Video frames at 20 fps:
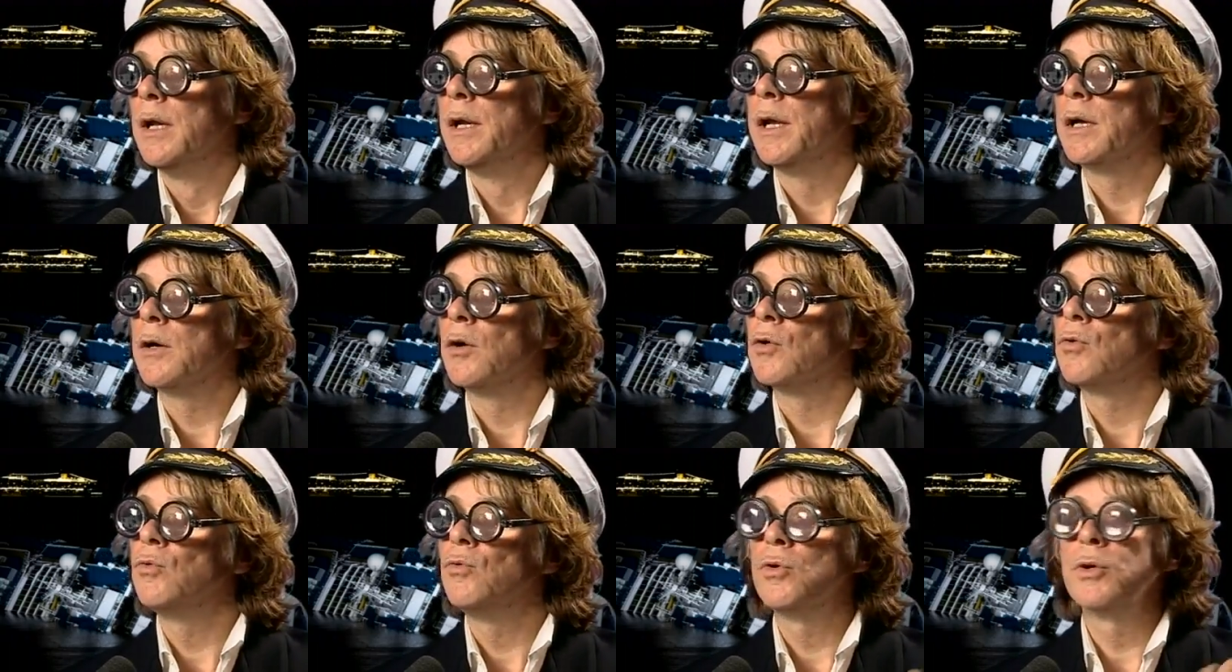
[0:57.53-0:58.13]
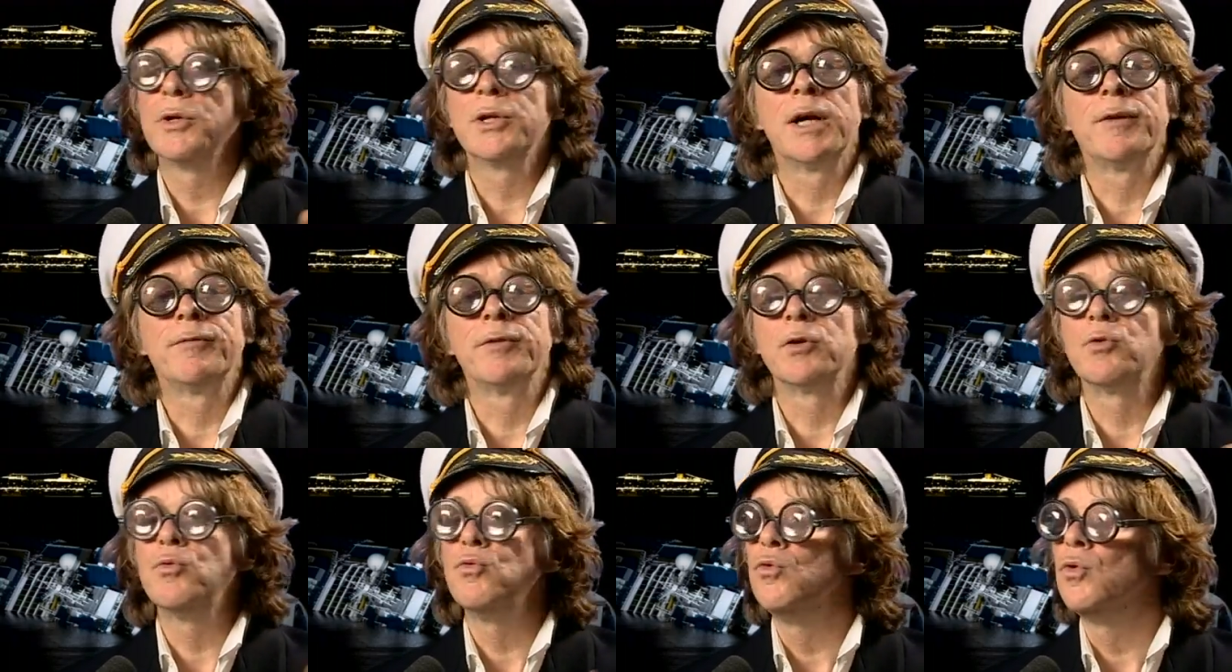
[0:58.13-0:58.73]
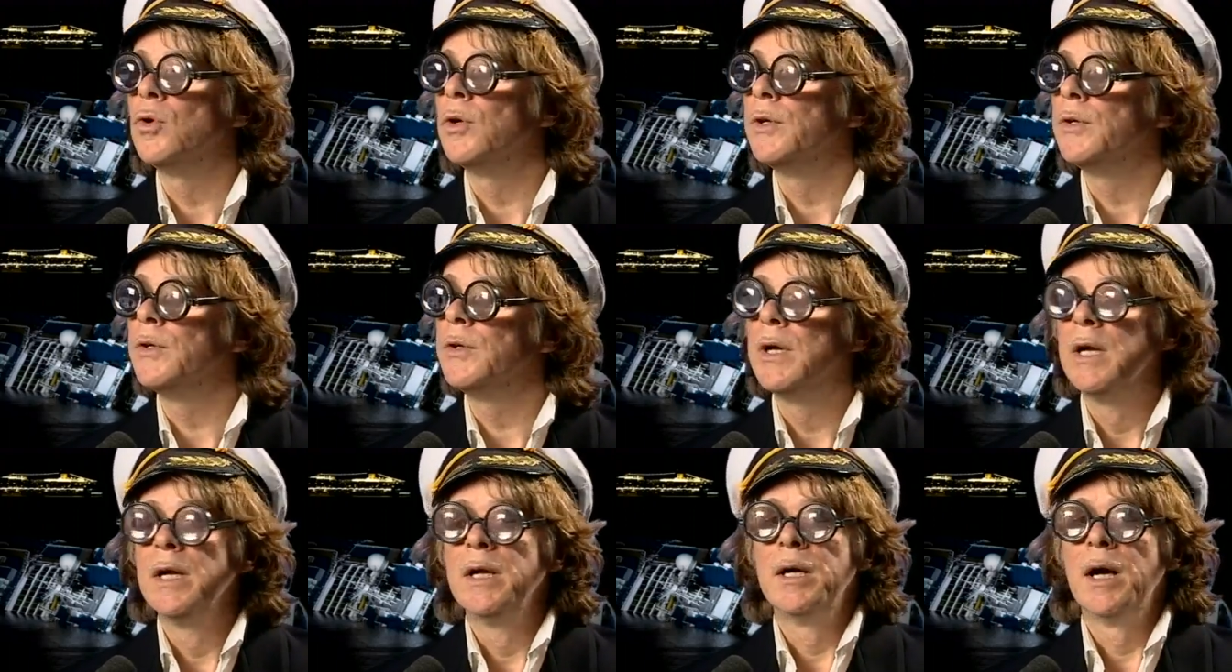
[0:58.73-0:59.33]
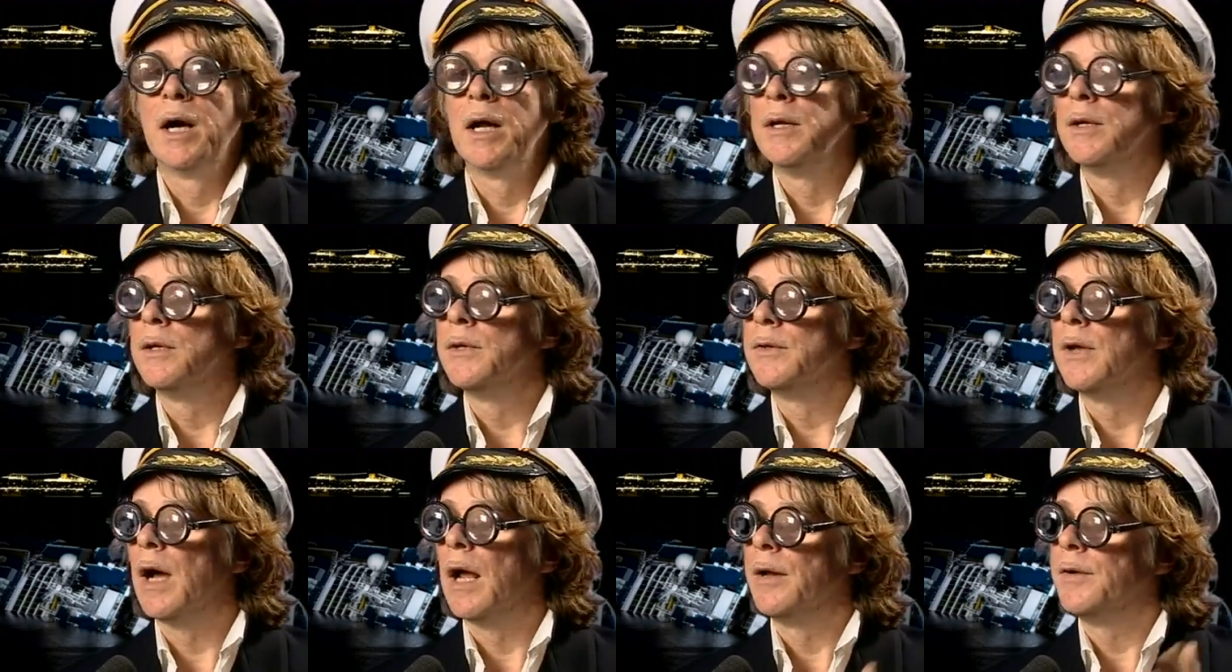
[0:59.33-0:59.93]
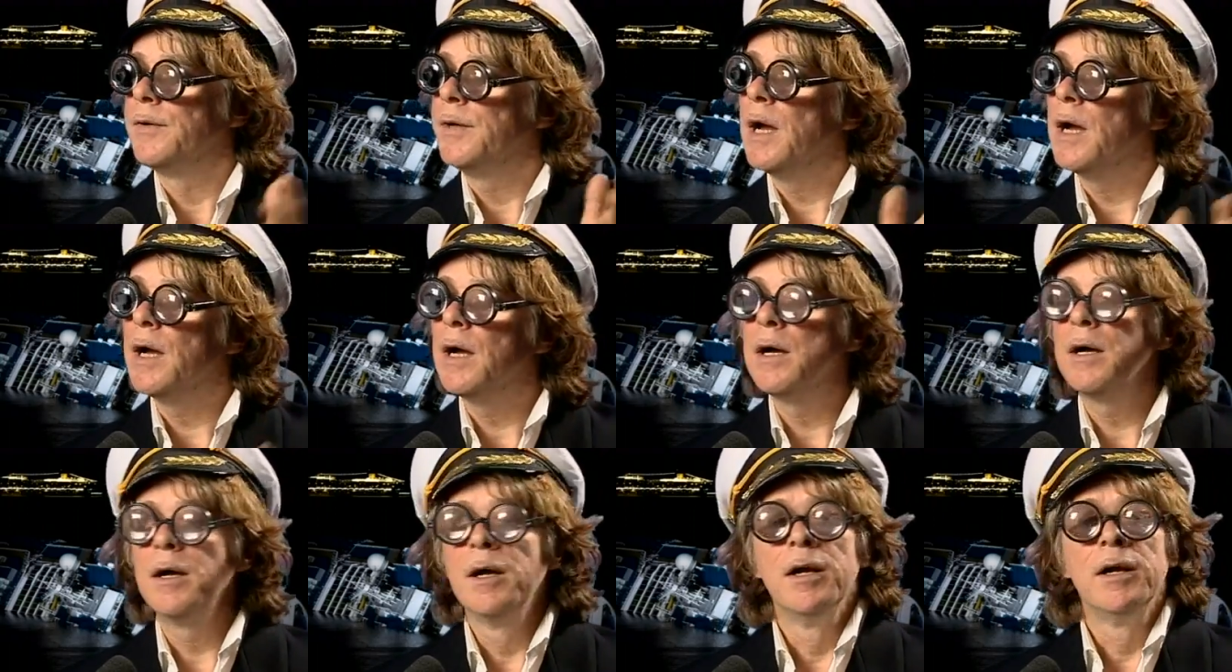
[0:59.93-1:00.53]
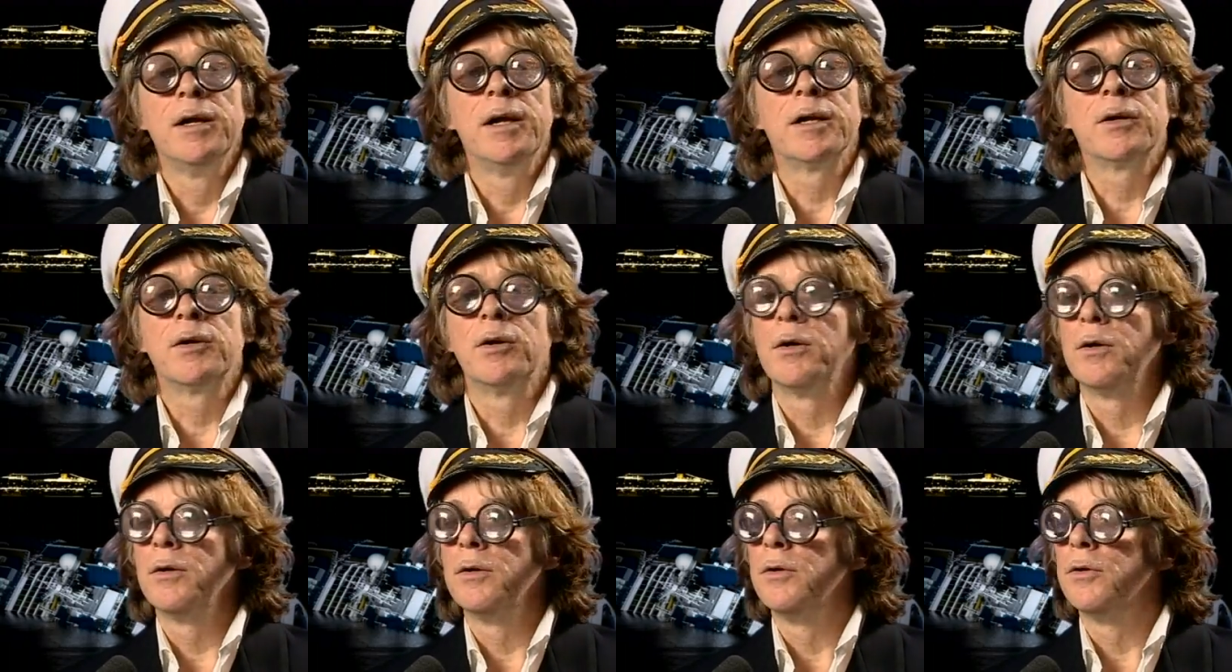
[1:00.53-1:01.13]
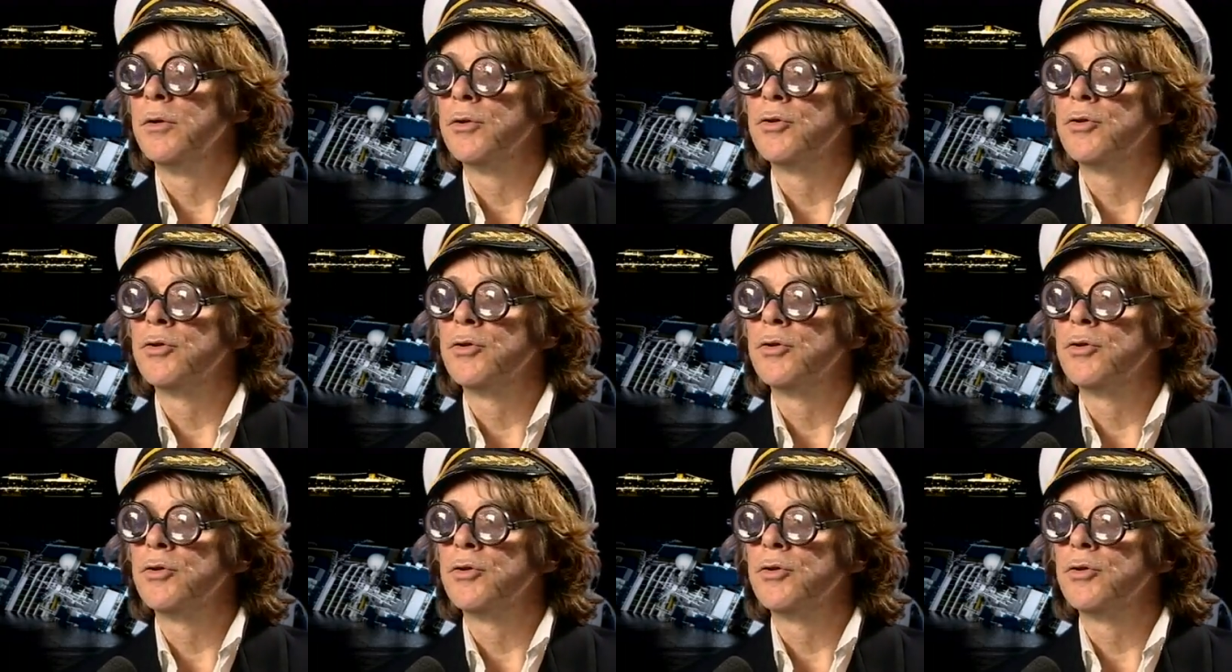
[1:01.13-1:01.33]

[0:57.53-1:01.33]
lecker Kuchen, Kaffeekuchen, alle, alle da, lecker äh,